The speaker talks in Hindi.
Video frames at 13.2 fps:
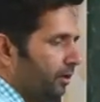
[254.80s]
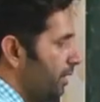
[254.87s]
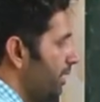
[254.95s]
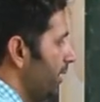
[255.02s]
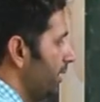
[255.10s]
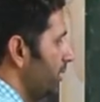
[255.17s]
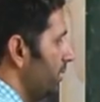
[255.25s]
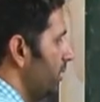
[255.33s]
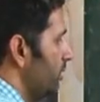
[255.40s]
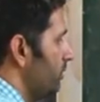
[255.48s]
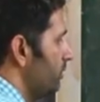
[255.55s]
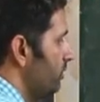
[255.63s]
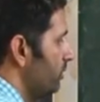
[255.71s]
एक
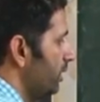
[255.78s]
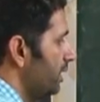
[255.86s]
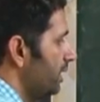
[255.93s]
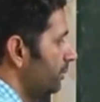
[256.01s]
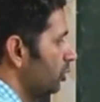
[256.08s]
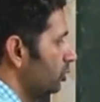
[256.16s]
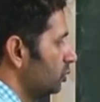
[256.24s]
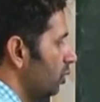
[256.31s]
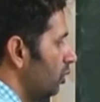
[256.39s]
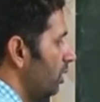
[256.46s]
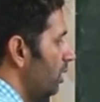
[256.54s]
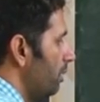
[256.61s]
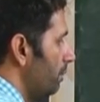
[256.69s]
यूरेनियम सौ
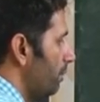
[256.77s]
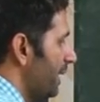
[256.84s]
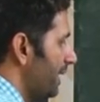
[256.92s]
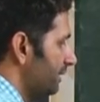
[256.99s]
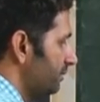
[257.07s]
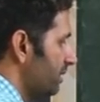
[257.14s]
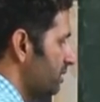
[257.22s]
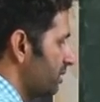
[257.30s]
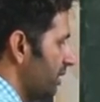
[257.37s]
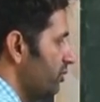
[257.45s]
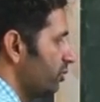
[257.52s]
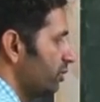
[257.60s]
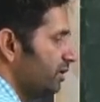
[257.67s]
पैंतीस का
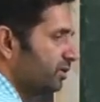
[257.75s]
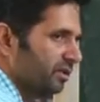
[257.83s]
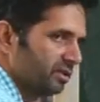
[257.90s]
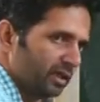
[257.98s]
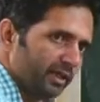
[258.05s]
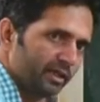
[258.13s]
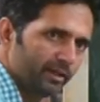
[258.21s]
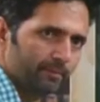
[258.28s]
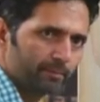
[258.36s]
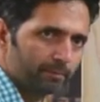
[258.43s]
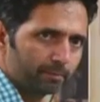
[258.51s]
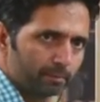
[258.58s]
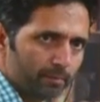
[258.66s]
न्यूक्लियस है किसका ये
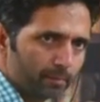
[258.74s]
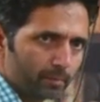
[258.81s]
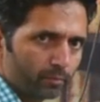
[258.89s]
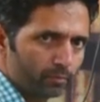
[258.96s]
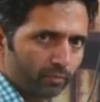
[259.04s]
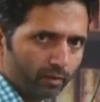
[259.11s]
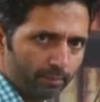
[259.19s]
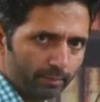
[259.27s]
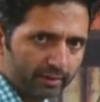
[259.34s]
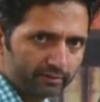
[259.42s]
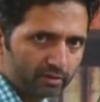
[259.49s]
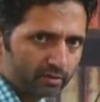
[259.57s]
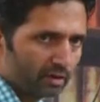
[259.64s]

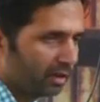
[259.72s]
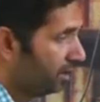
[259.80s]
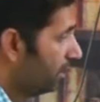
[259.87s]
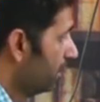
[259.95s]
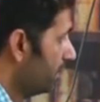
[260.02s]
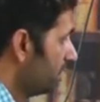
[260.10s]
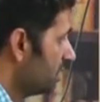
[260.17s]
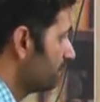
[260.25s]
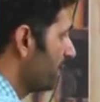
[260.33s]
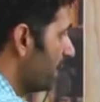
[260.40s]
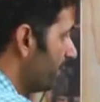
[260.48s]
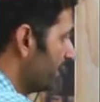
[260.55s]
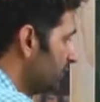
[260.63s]
पैंतीस का इस पे
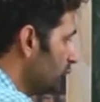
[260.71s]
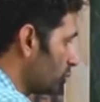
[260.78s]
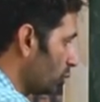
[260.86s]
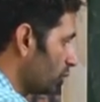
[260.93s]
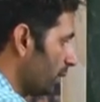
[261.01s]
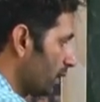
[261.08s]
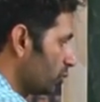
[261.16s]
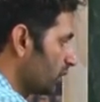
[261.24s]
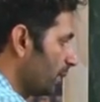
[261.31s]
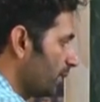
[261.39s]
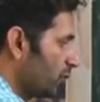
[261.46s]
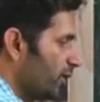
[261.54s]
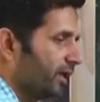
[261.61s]
आप एक न्यूट्रॉन मारो क्या
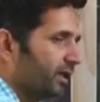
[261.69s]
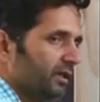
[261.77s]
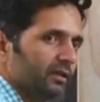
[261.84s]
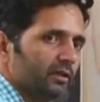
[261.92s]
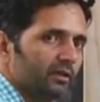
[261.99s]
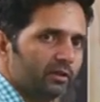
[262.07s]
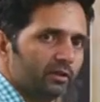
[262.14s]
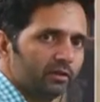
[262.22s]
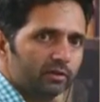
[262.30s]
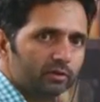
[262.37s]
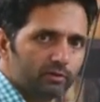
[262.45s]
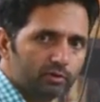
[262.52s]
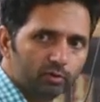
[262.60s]
मारो एक
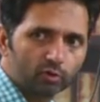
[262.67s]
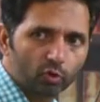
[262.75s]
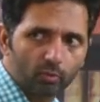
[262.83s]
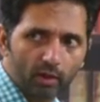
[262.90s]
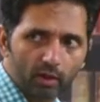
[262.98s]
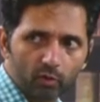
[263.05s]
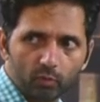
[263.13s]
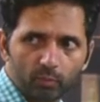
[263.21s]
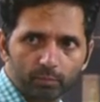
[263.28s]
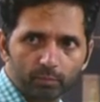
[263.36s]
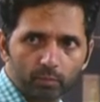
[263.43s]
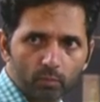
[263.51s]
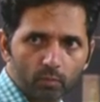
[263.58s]
न्यूट्रॉन मारो
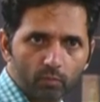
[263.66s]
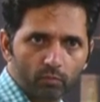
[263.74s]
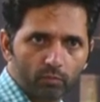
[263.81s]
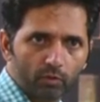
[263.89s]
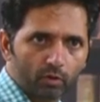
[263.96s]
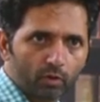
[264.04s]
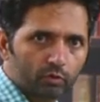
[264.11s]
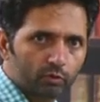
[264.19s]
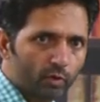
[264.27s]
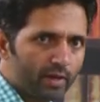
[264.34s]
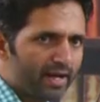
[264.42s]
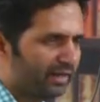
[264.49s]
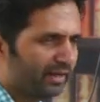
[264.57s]
तो
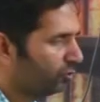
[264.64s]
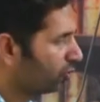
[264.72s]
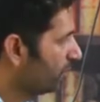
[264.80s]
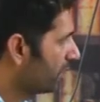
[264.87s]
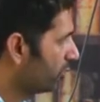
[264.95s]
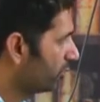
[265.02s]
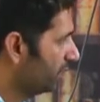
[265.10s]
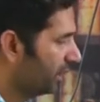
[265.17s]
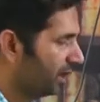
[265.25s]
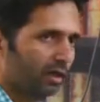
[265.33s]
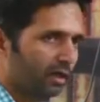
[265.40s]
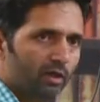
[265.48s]
एक न्यूट्रॉन मारोगे ना